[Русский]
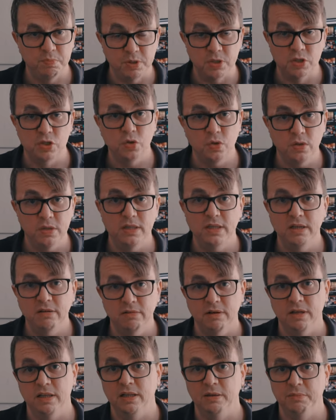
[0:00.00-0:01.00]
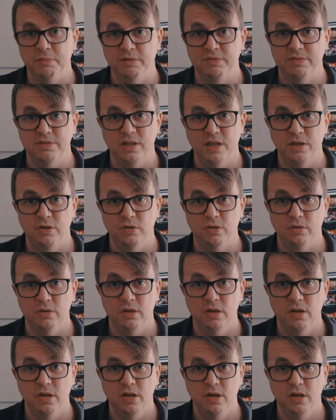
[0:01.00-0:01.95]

500 евро она мне встает.